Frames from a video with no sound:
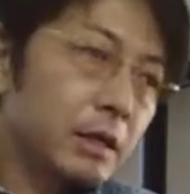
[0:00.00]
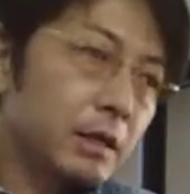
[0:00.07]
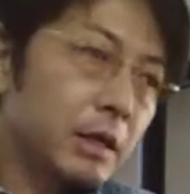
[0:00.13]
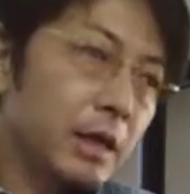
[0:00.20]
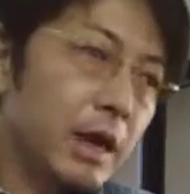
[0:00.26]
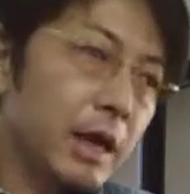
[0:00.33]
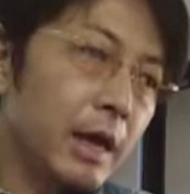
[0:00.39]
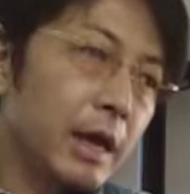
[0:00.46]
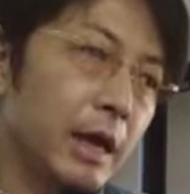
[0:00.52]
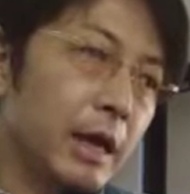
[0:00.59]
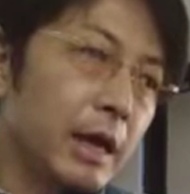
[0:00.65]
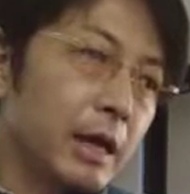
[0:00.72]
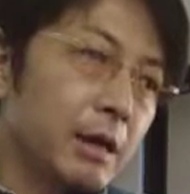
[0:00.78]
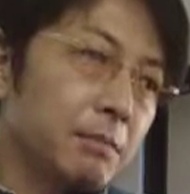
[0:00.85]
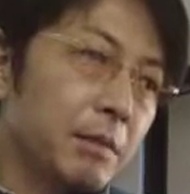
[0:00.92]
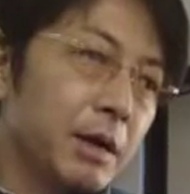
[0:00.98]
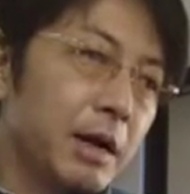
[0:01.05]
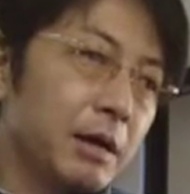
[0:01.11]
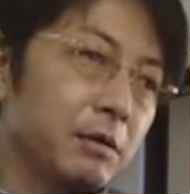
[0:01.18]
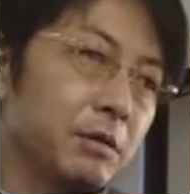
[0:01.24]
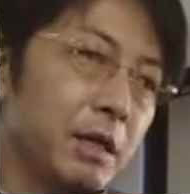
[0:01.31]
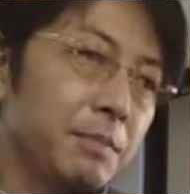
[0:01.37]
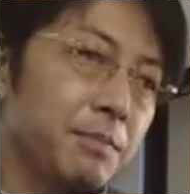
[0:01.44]
で、まあ、
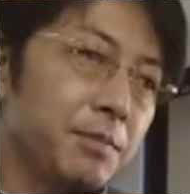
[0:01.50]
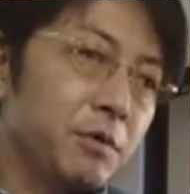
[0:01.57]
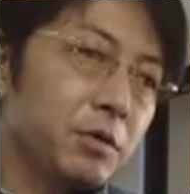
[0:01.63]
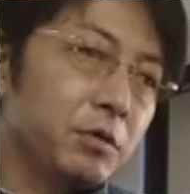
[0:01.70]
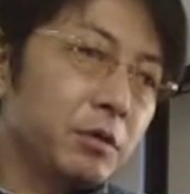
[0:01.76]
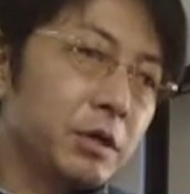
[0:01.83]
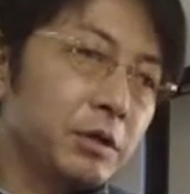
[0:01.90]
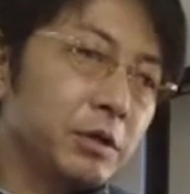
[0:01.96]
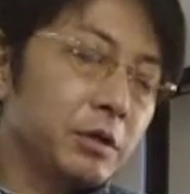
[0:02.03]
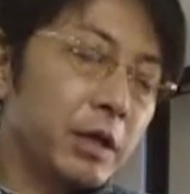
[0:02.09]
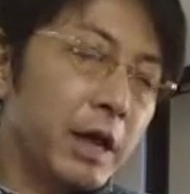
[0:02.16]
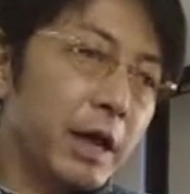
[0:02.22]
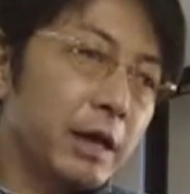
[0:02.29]
楽天ポイントですよね。